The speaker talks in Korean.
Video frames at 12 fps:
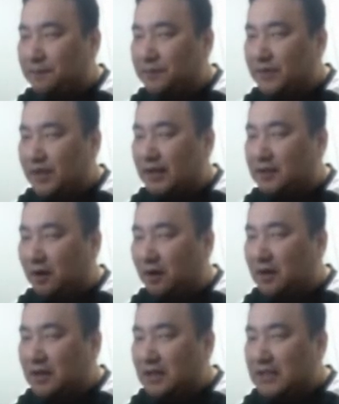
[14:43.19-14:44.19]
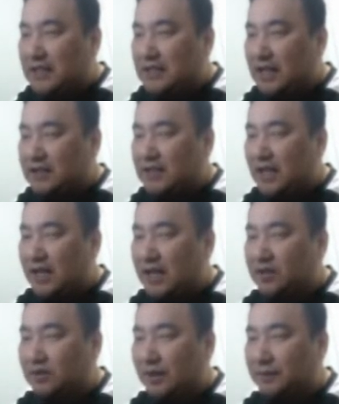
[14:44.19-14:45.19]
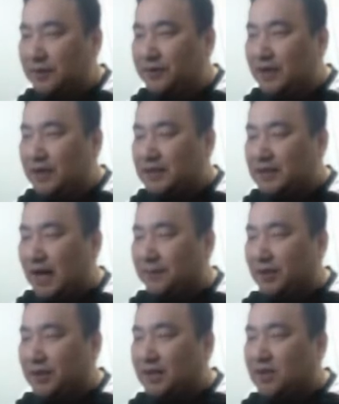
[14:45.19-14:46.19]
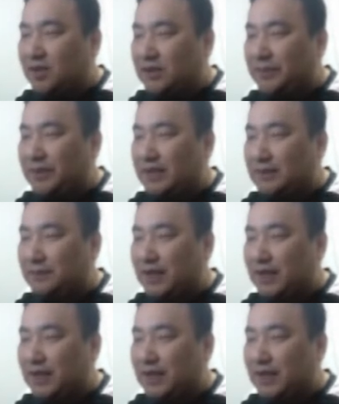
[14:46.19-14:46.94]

따라서 2-4의 정답은 4번이 정답이 되겠습니다.